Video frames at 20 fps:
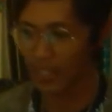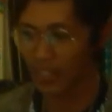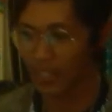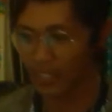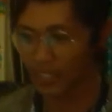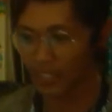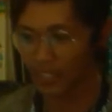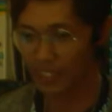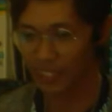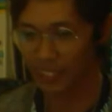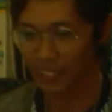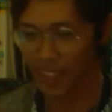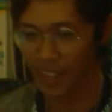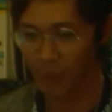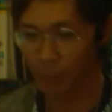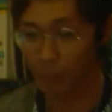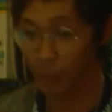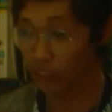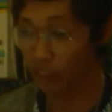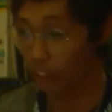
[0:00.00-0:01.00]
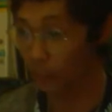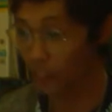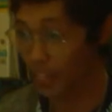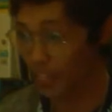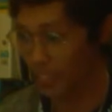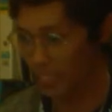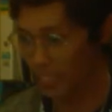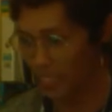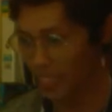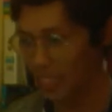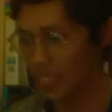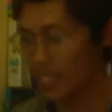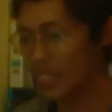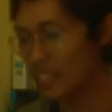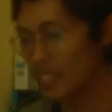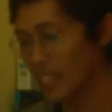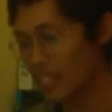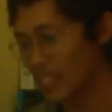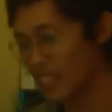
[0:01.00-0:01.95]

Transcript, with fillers: Eh, tentang motivasi.